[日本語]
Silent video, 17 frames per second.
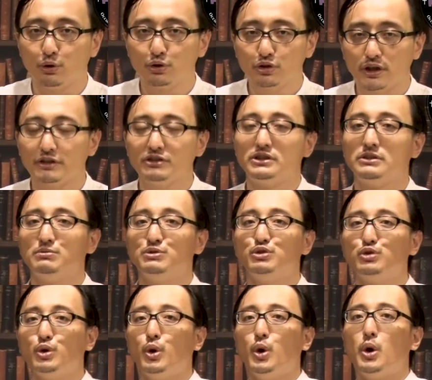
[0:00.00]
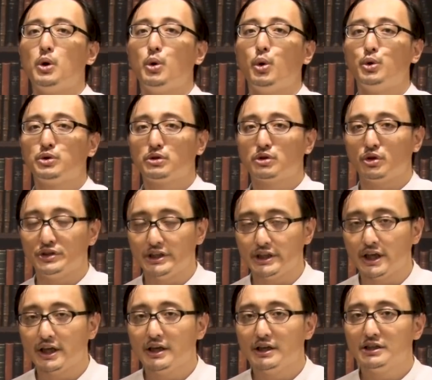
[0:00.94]
おそらく自分の夫
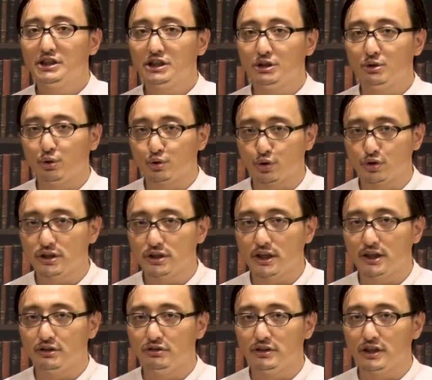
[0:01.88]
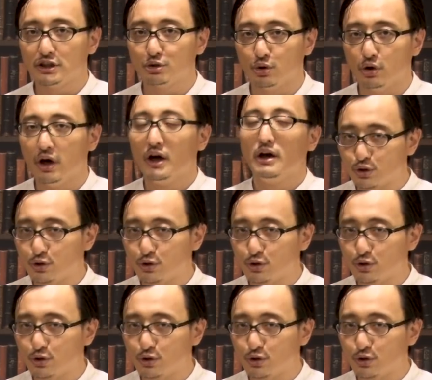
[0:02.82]
にしようているんでしょう。